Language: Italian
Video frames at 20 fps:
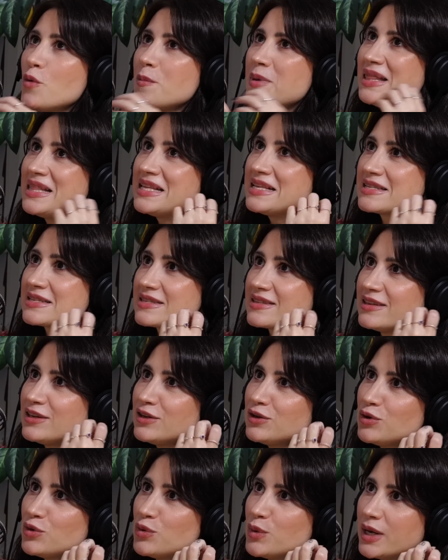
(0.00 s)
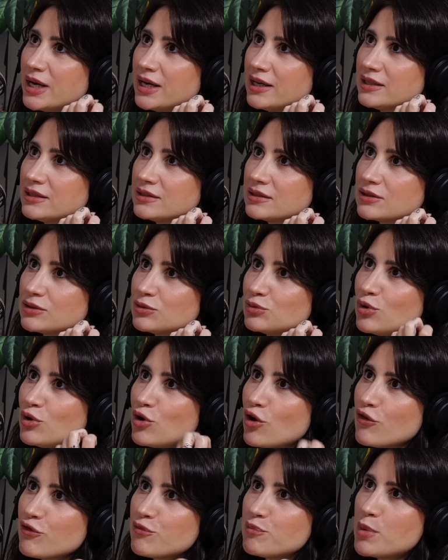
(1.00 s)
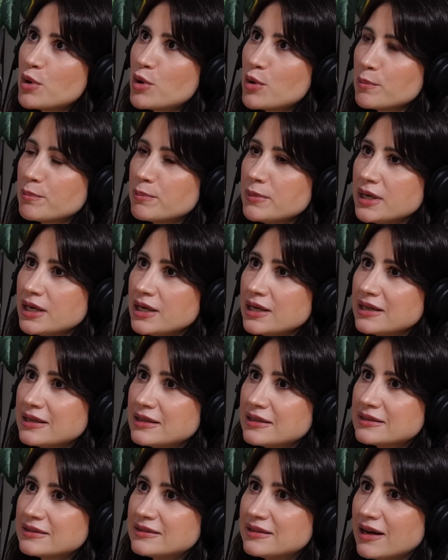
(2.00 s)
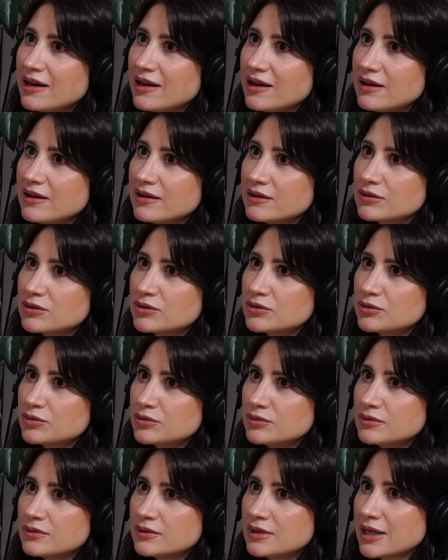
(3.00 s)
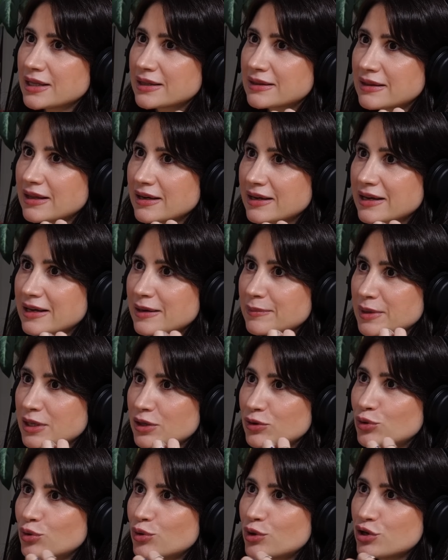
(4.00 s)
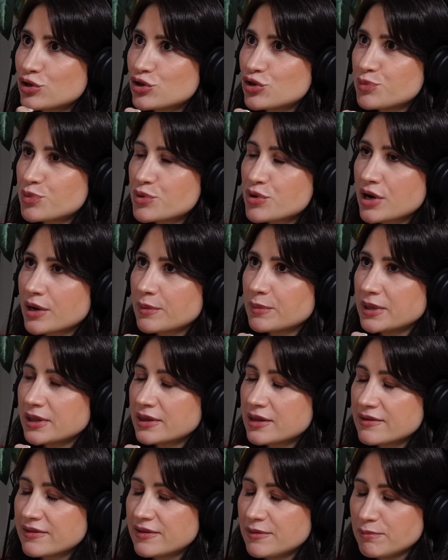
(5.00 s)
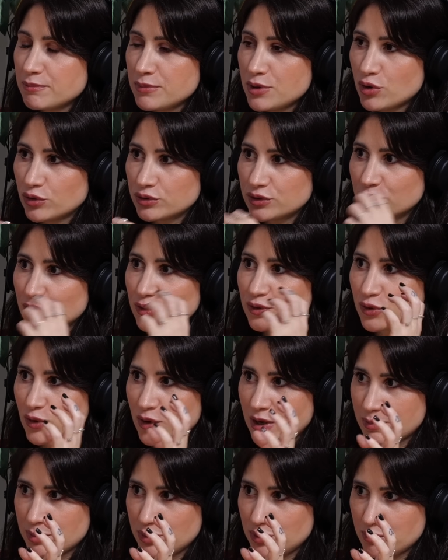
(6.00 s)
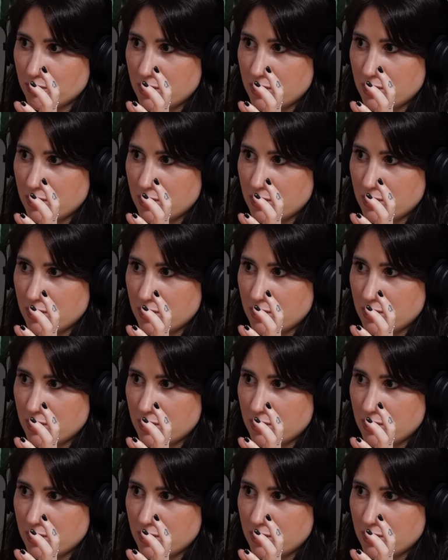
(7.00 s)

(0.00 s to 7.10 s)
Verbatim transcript: Come distinguere un love bombing da un attaccamento reciprocamente simbiotico, se ho capito